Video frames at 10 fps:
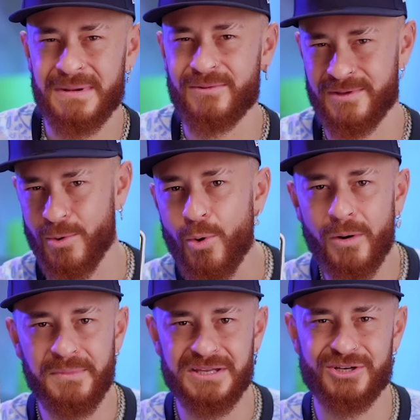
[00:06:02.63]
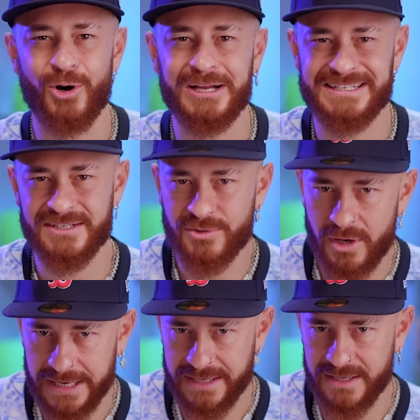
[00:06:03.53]
Mano, o que eu comi de hot
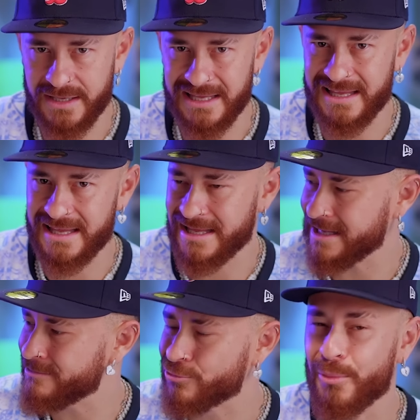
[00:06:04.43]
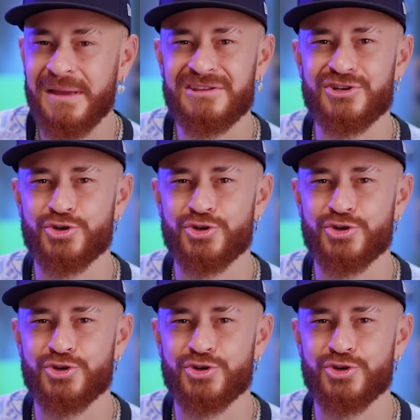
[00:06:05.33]
dog e, e tomei de